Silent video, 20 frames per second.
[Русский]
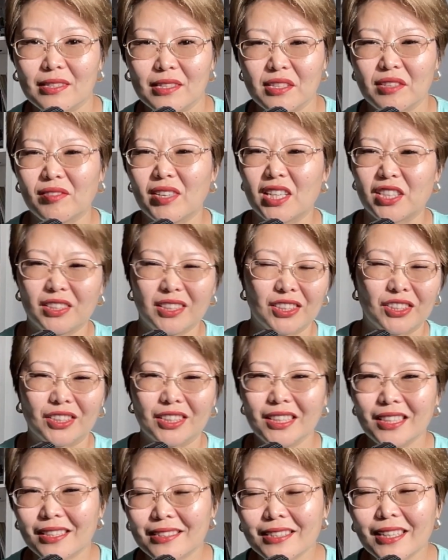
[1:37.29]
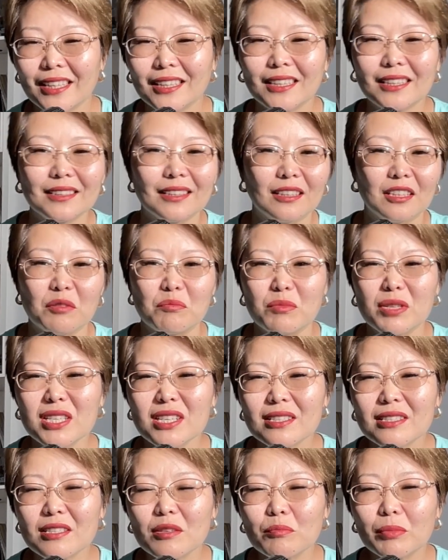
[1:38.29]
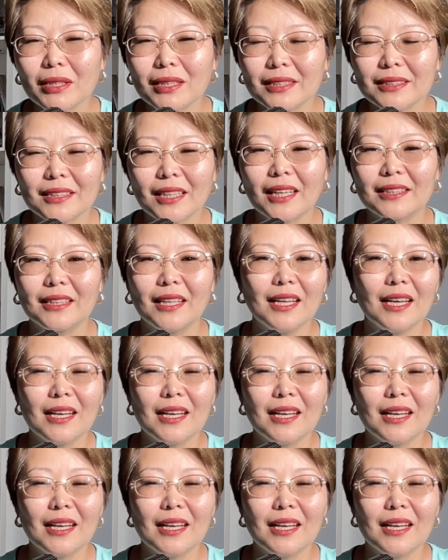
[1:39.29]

и неважно, жир сгорит или мышцы полетят.